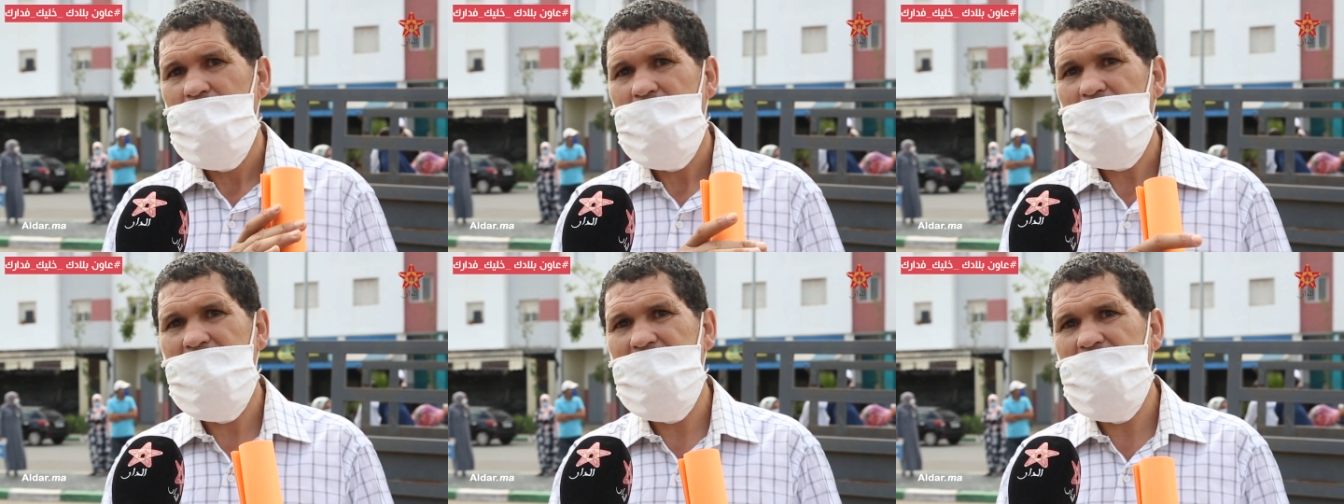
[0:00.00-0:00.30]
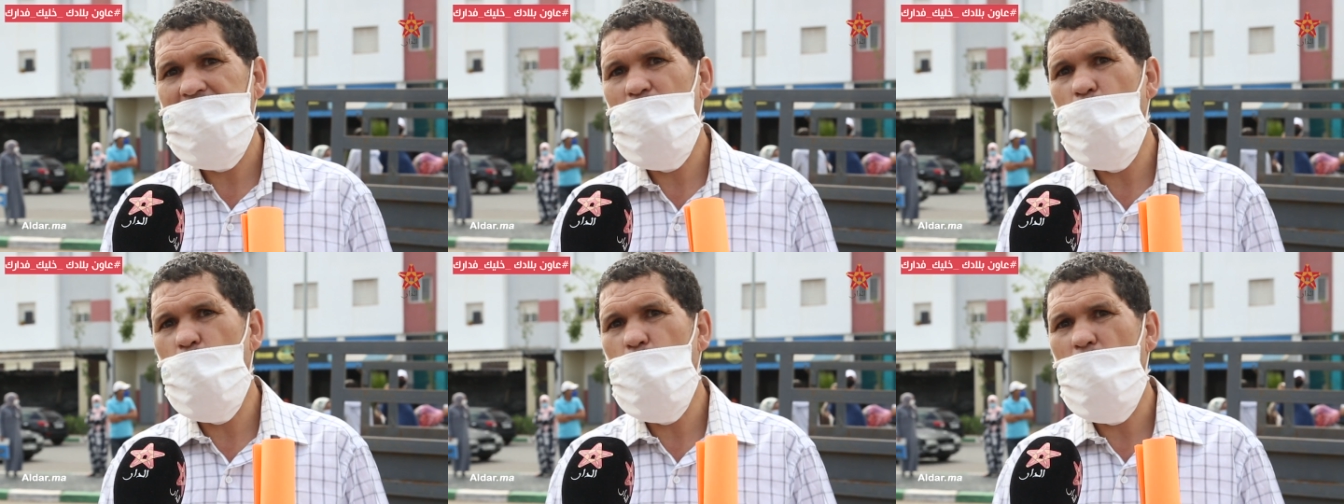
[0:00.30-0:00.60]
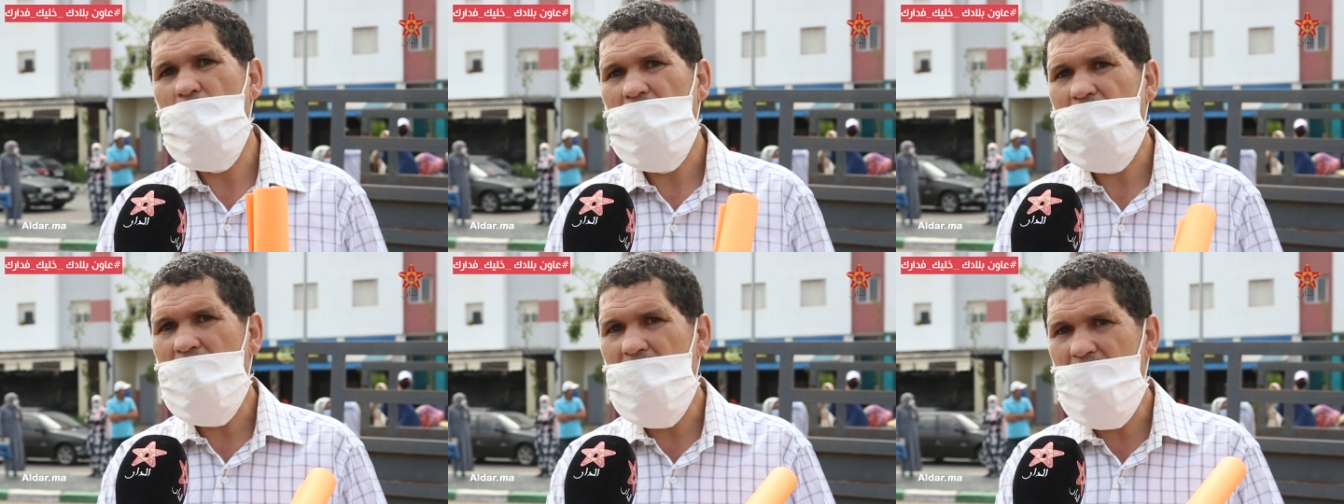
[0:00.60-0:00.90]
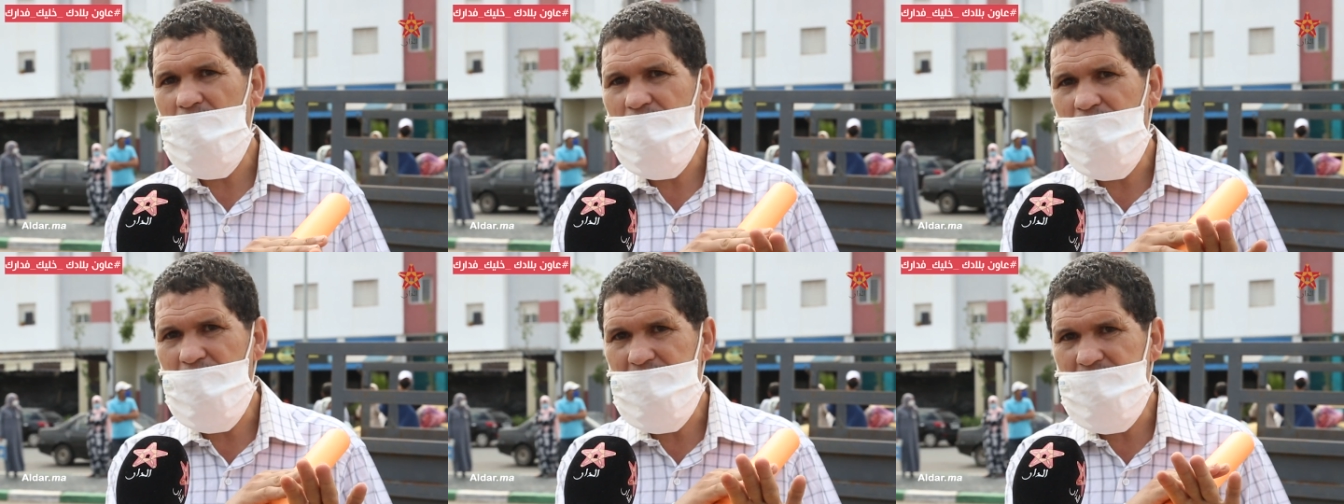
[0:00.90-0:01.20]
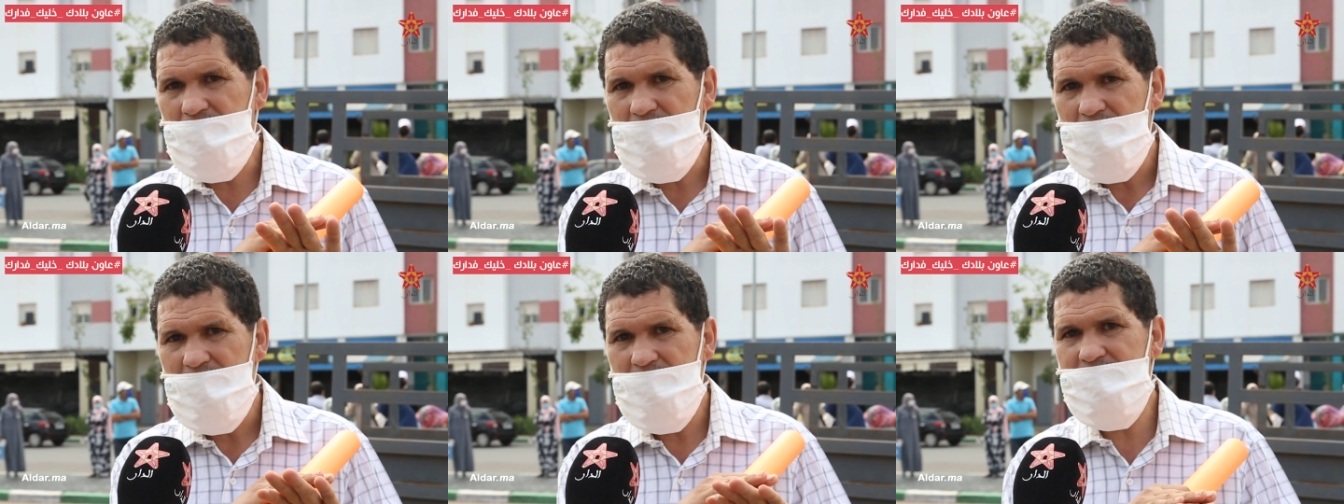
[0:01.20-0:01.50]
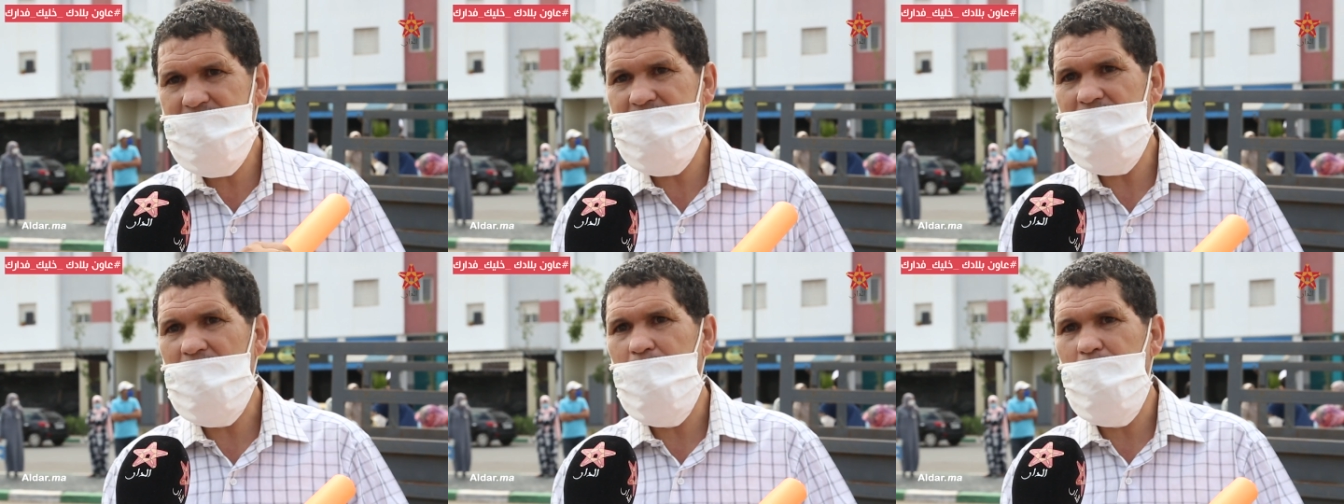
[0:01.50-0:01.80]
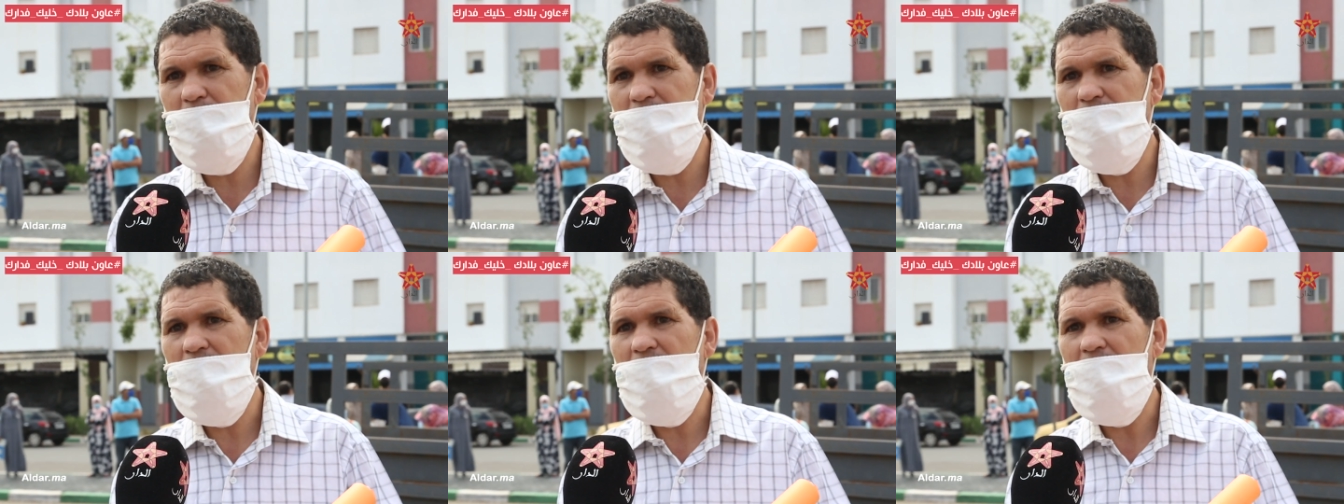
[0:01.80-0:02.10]
قال لك هو رافض
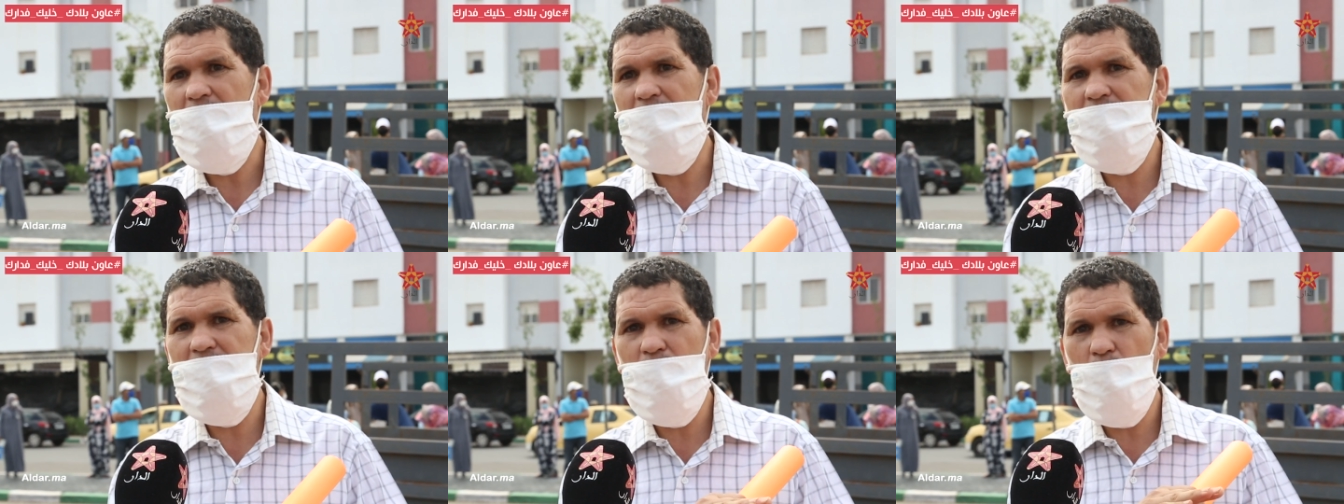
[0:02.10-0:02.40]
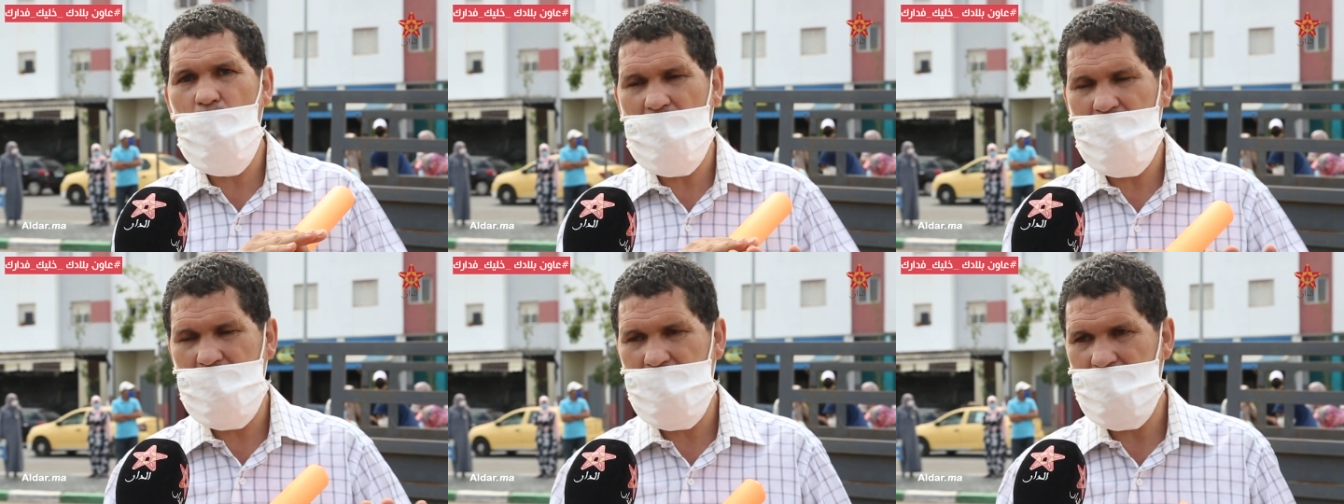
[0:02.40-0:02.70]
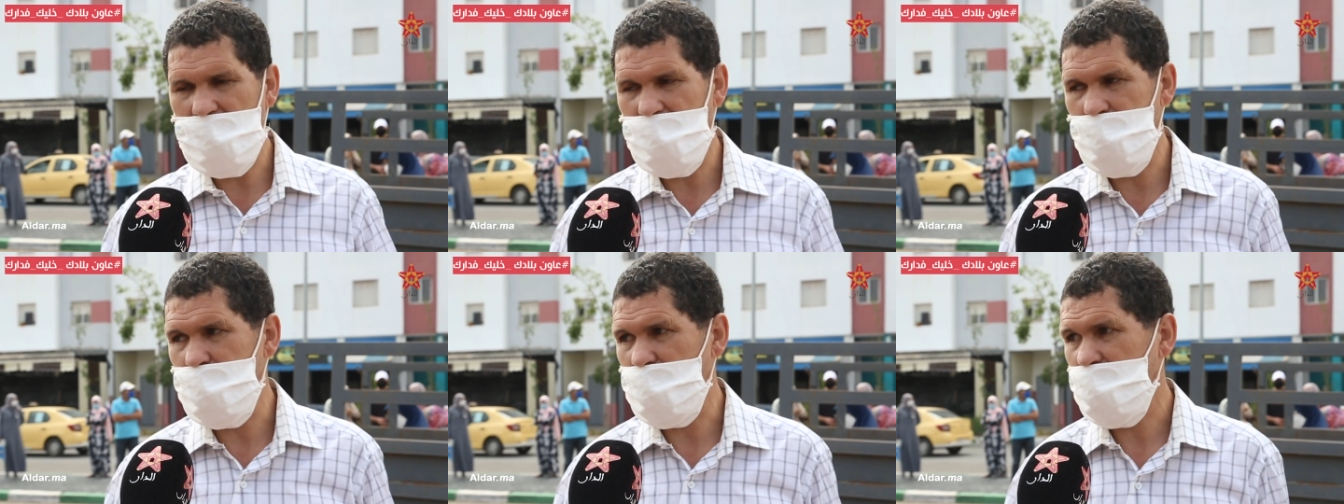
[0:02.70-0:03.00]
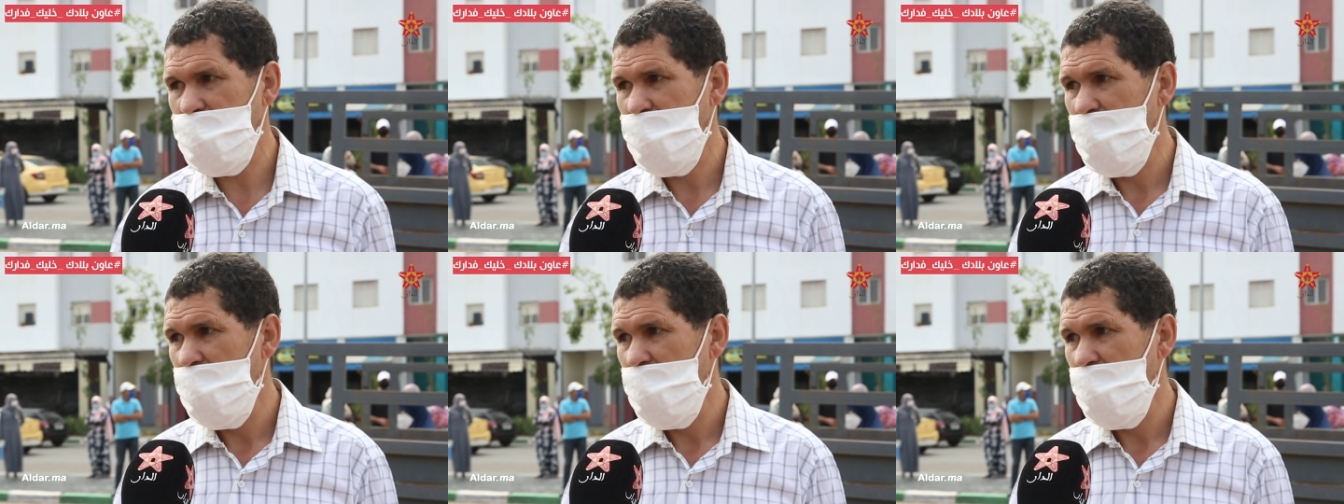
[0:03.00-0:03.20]
يستقبل اي ولي الامر